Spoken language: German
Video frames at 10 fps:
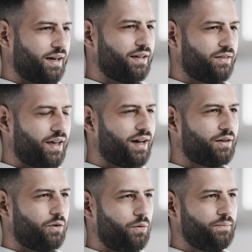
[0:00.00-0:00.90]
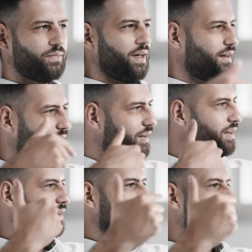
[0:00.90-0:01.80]
Da ging es eher darum, dass
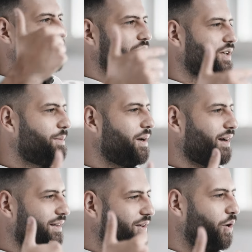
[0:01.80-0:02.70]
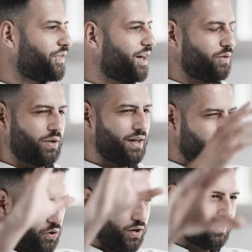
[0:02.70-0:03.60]
ich als Vertriebler ganz genau weiß, okay,
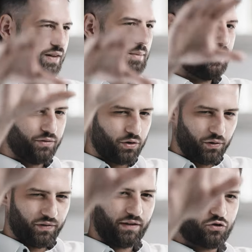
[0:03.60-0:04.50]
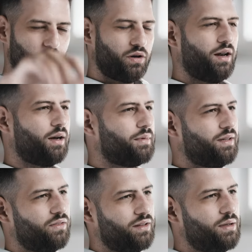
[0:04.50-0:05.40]
wir können das jetzt machen, wir können uns jetzt stundenlang mit
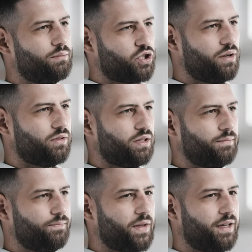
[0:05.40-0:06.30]
diesen Themen beschäftigen.